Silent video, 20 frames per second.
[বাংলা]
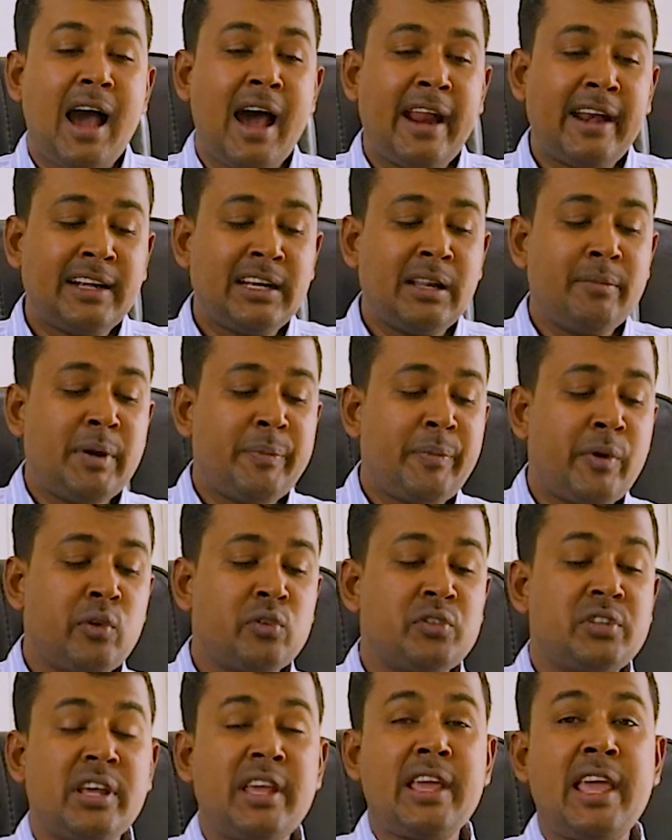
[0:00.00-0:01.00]
আরেকটা ব্যাপার
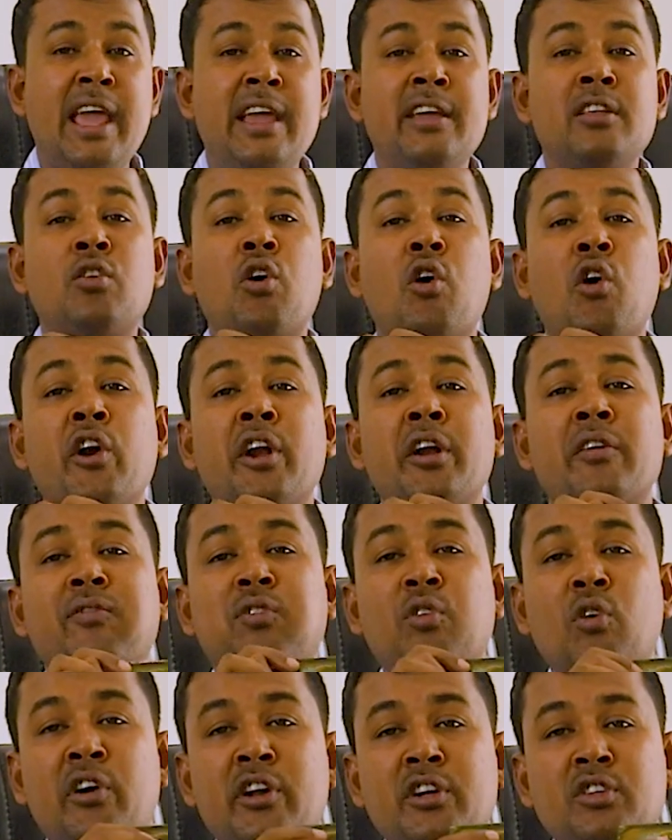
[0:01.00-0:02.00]
হচ্ছে এই ধরনের
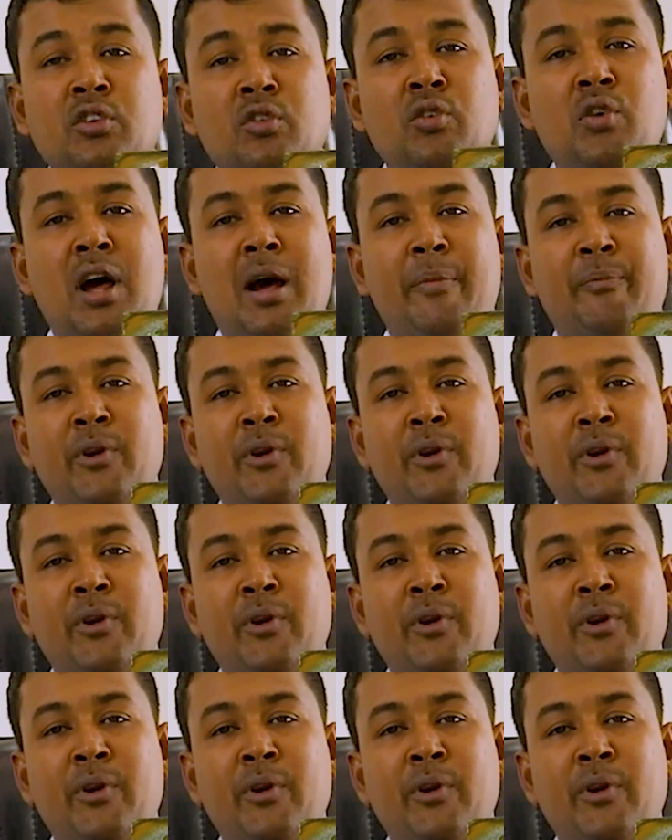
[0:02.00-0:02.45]
ফ্লোরের জন্য